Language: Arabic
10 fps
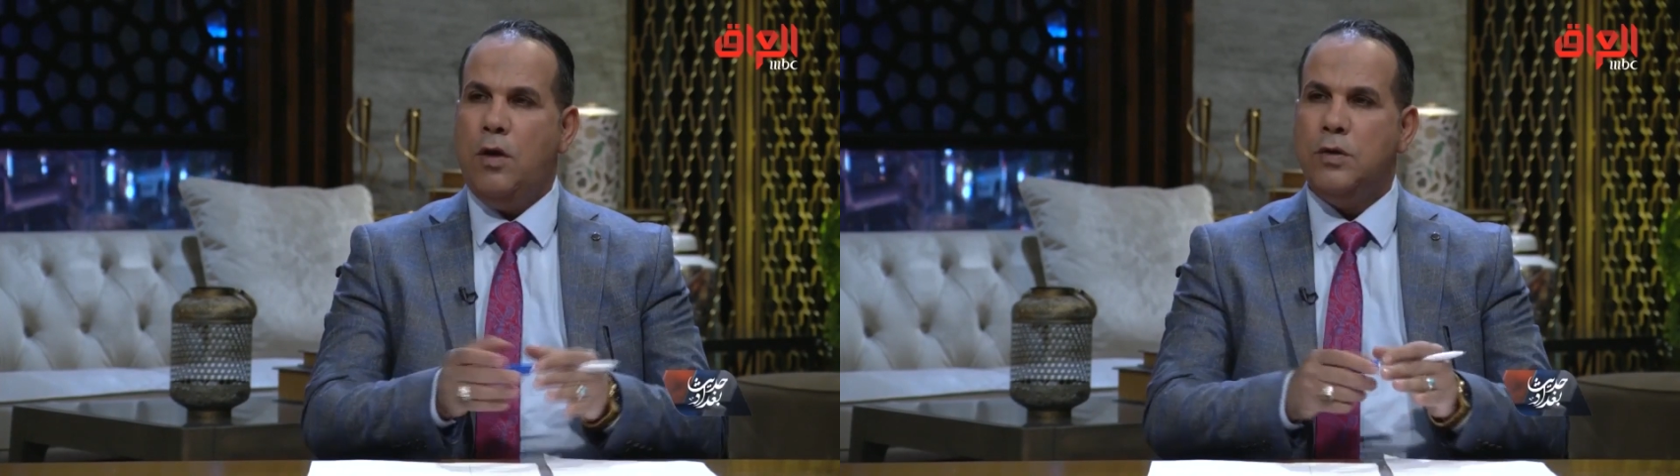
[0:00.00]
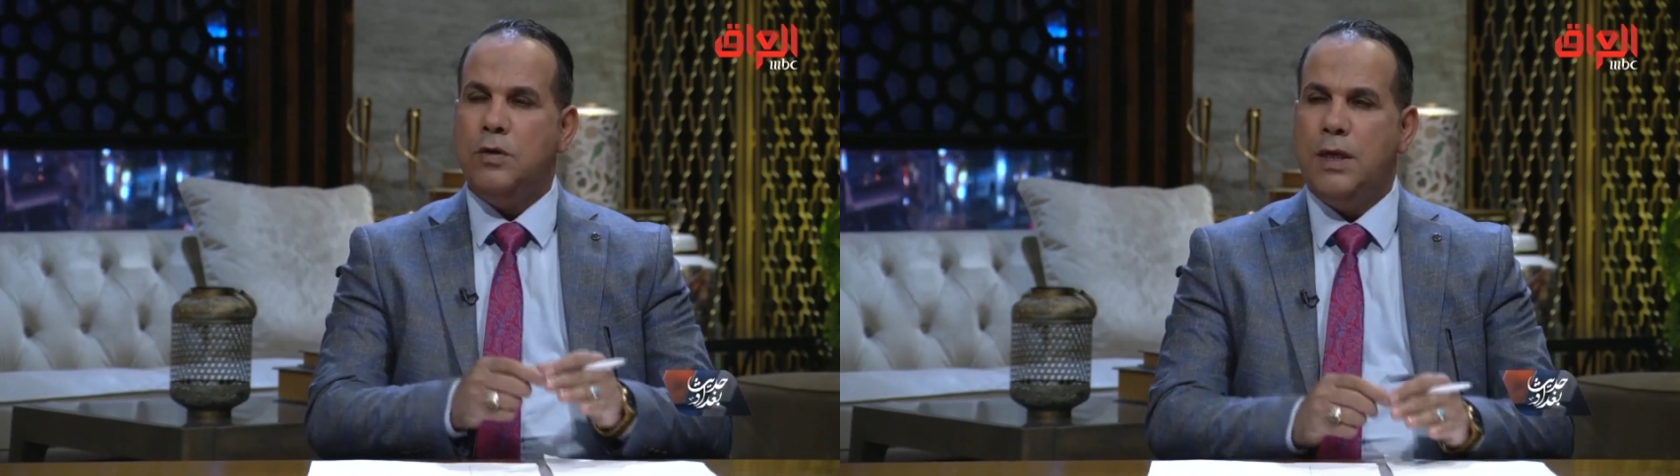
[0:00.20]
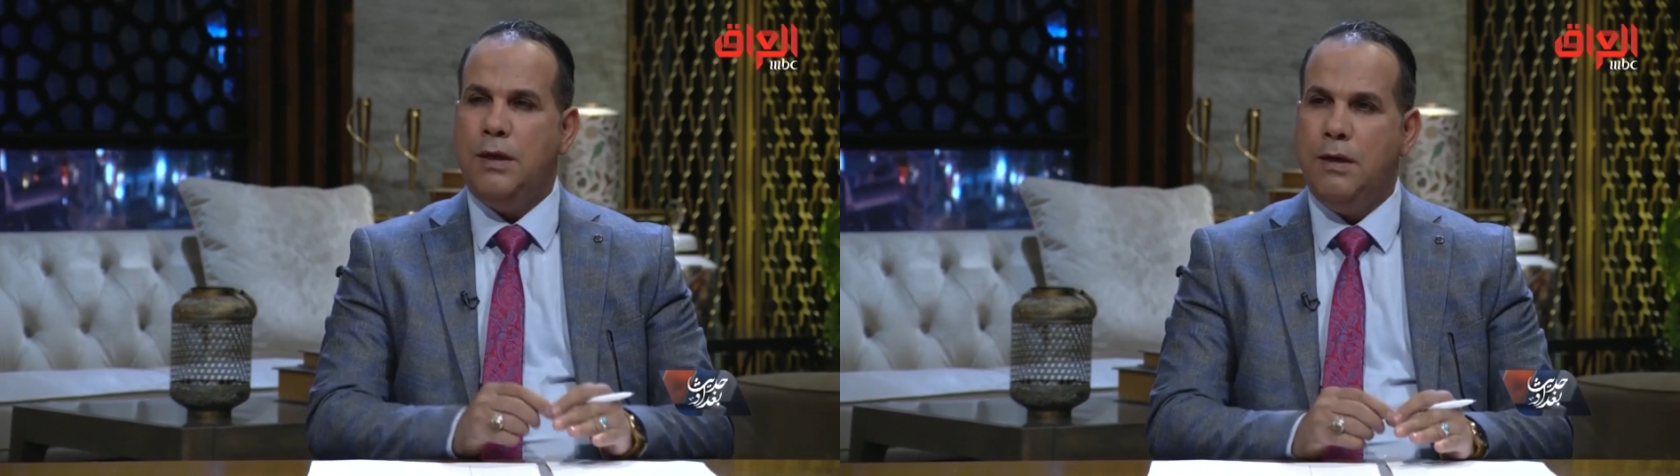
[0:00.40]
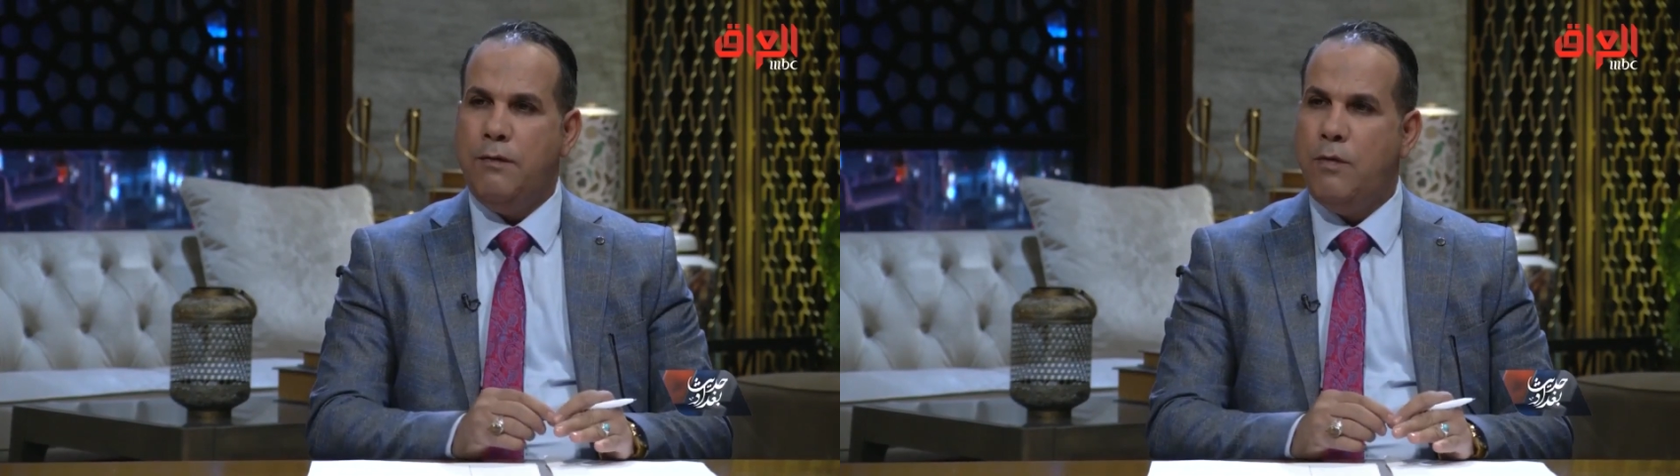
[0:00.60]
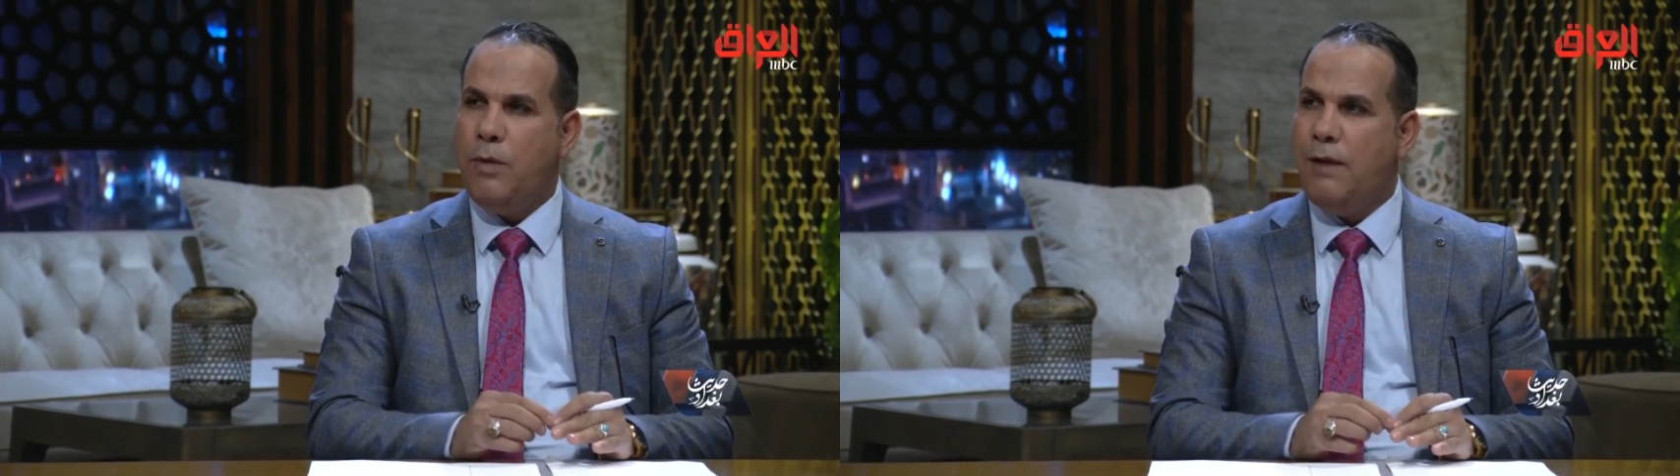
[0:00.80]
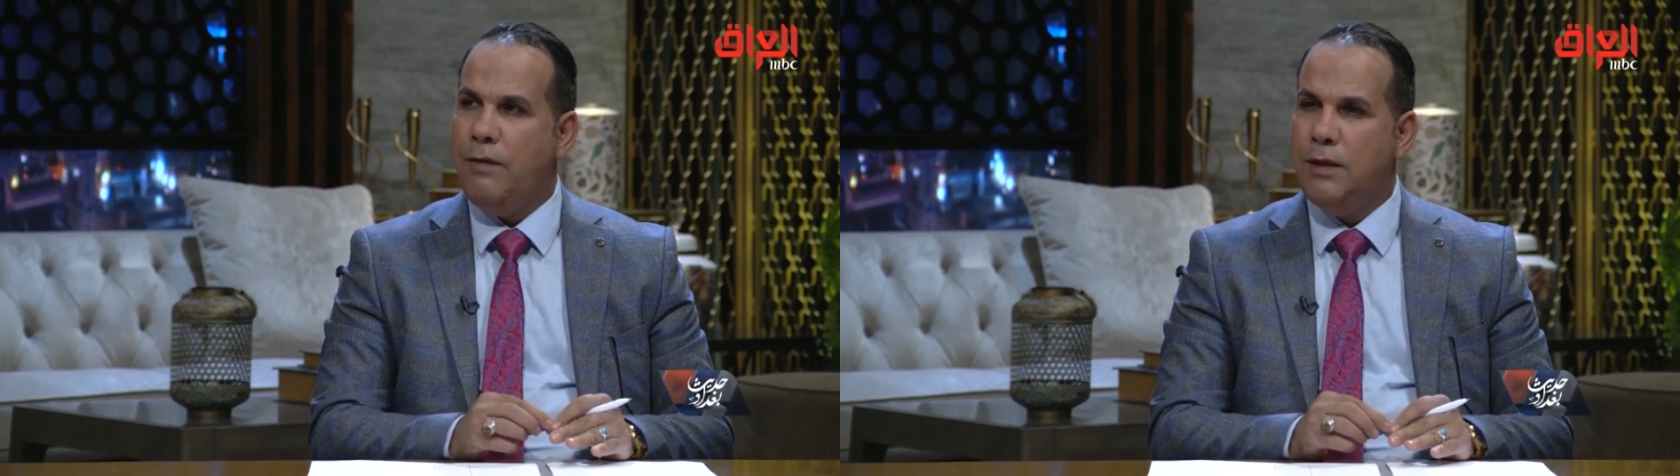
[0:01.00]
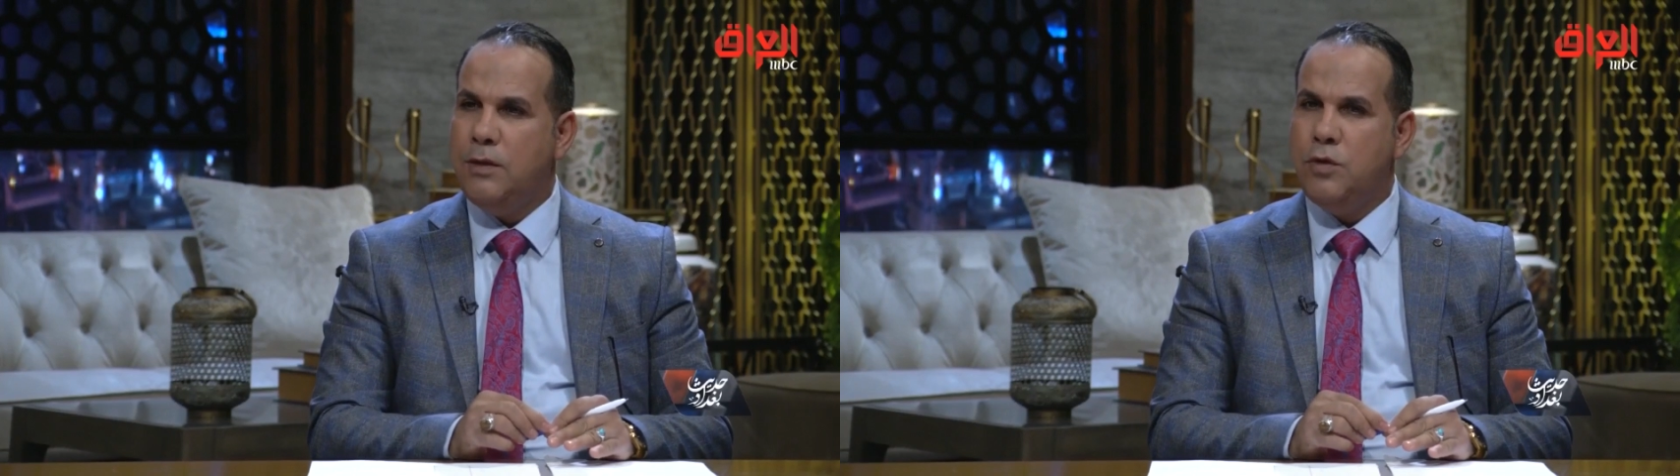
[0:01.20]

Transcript: خصوصا في المحافظات